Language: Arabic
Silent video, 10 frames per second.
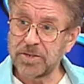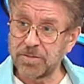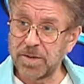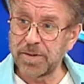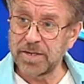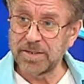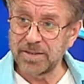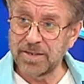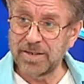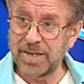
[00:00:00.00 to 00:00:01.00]
شباب
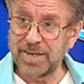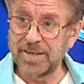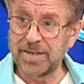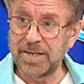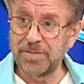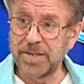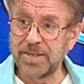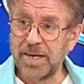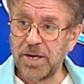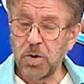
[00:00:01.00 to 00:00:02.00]
قسنطينة أيضا يا عماد
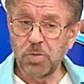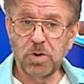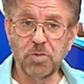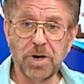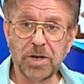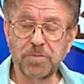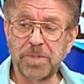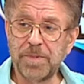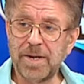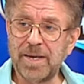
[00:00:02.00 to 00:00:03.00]
وهو
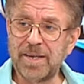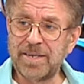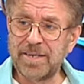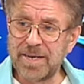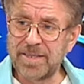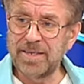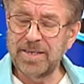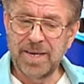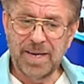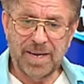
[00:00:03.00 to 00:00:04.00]
ربما
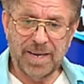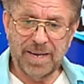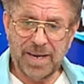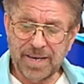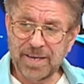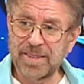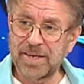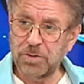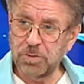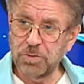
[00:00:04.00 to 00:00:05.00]
النادي
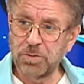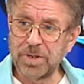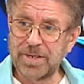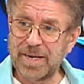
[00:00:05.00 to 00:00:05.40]
الأكثر حضورا